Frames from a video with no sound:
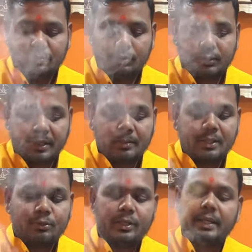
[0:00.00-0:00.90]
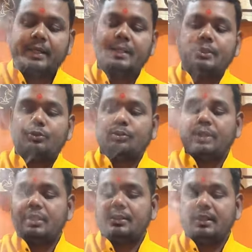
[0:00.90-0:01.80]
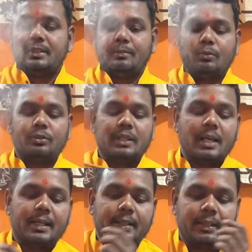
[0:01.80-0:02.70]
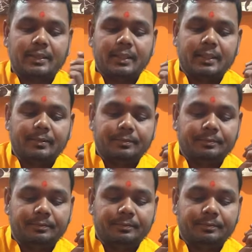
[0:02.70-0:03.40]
उसके बाद जो है ये छोटी स्टिक्स हम लोग जला के देखते हैं